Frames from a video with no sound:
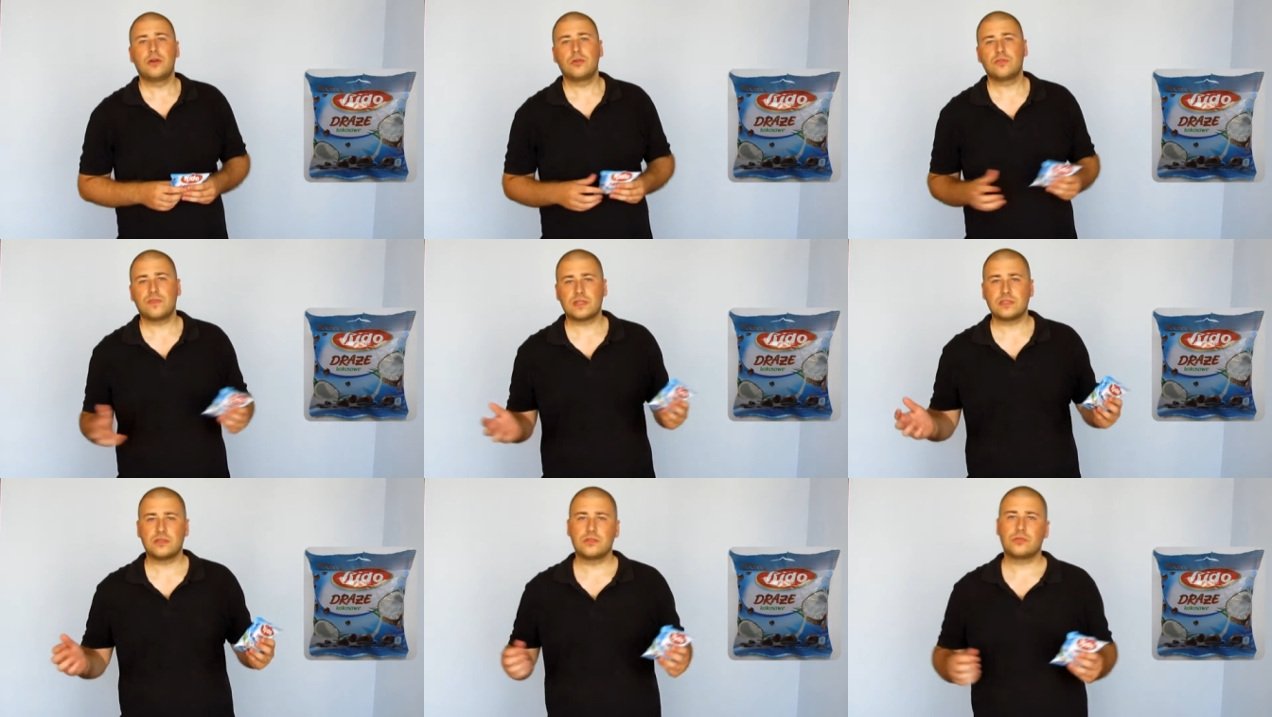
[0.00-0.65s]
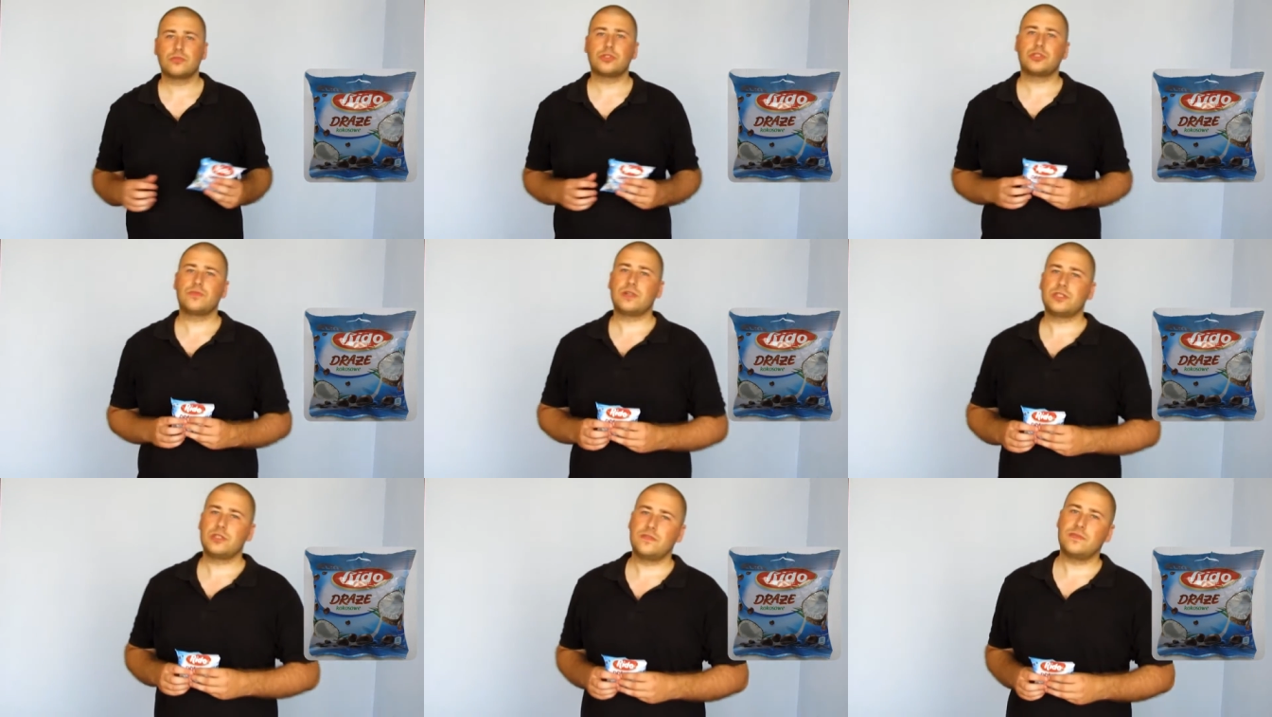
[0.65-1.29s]
Utwardzony tłuszcz
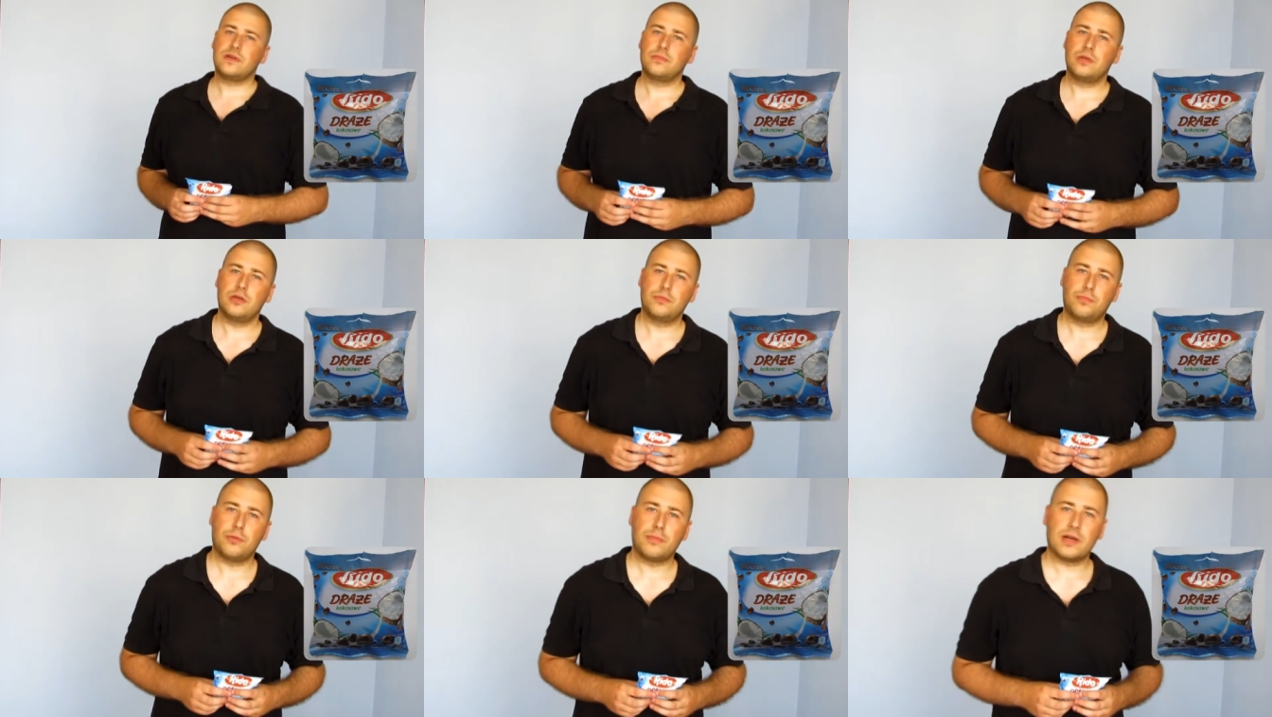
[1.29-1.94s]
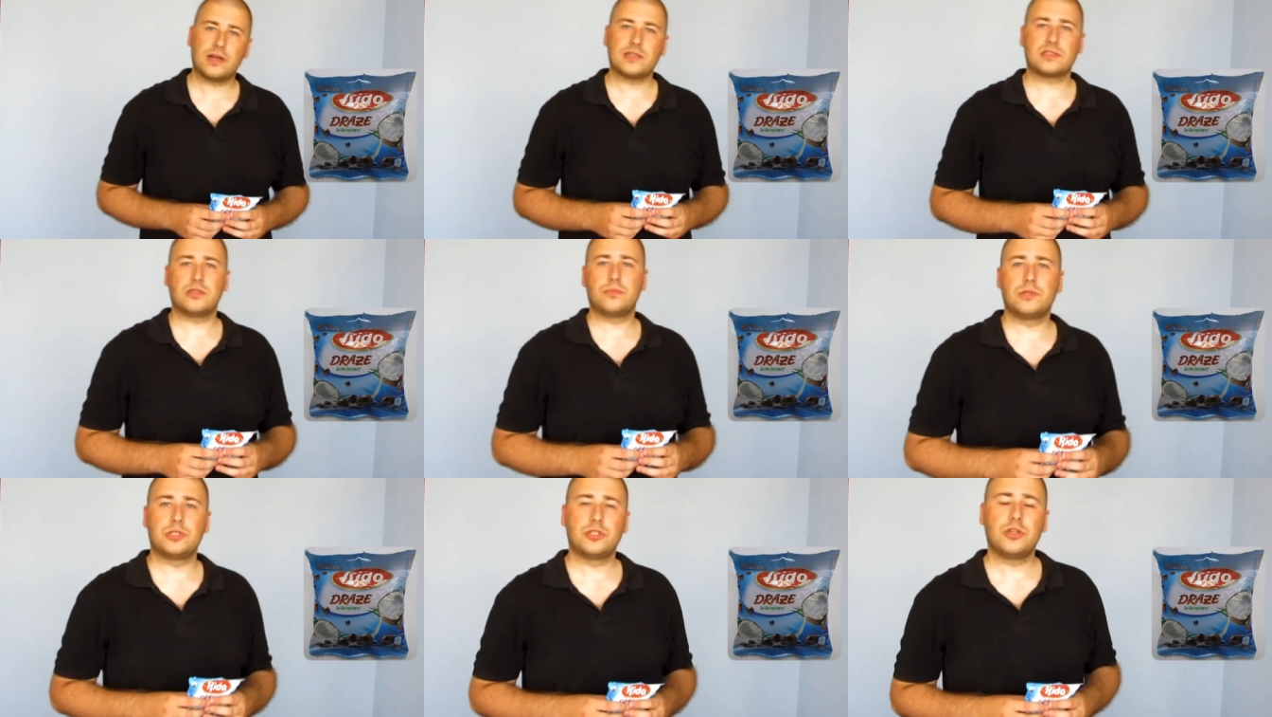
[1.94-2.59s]
właśnie Wam pomaga
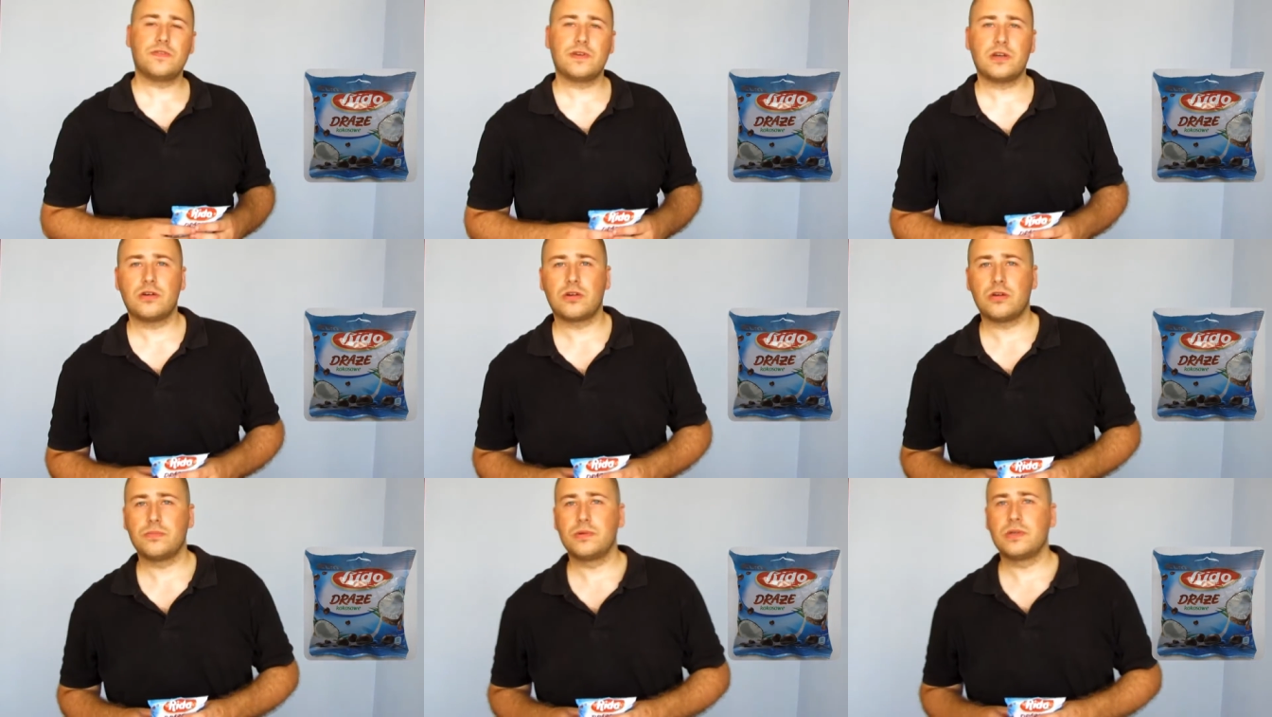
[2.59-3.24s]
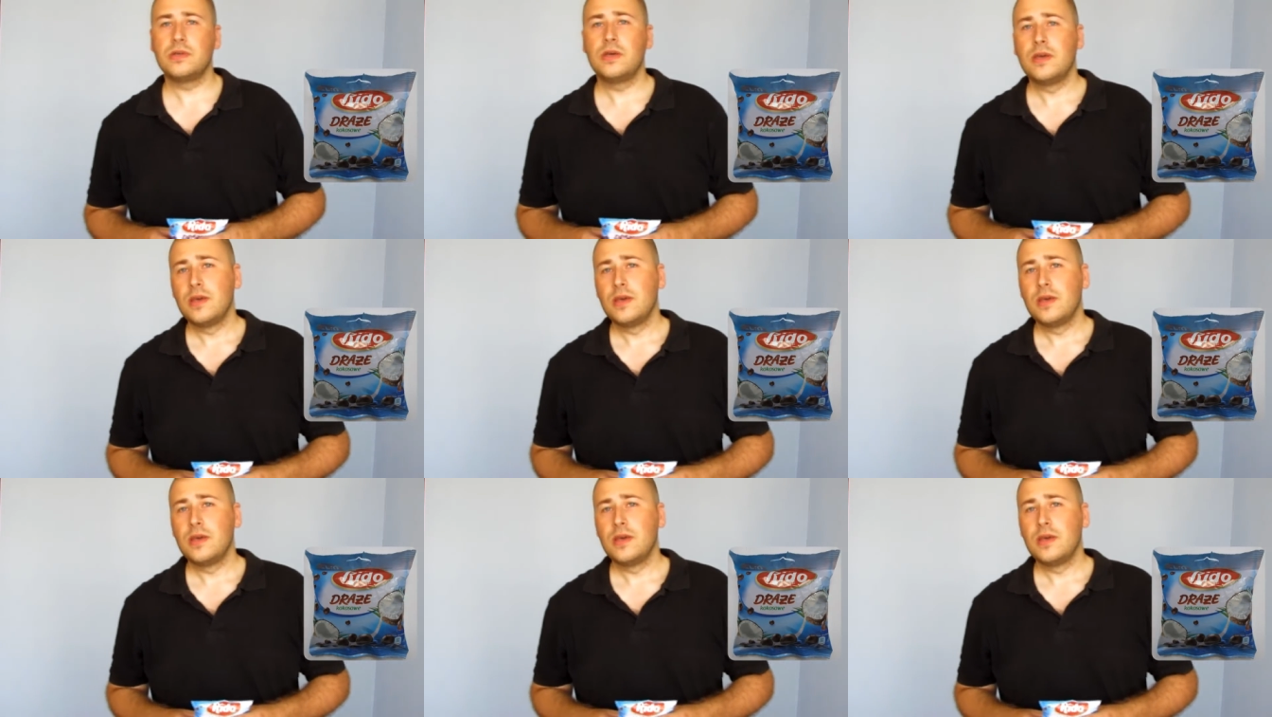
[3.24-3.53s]
zdobyć nowe choroby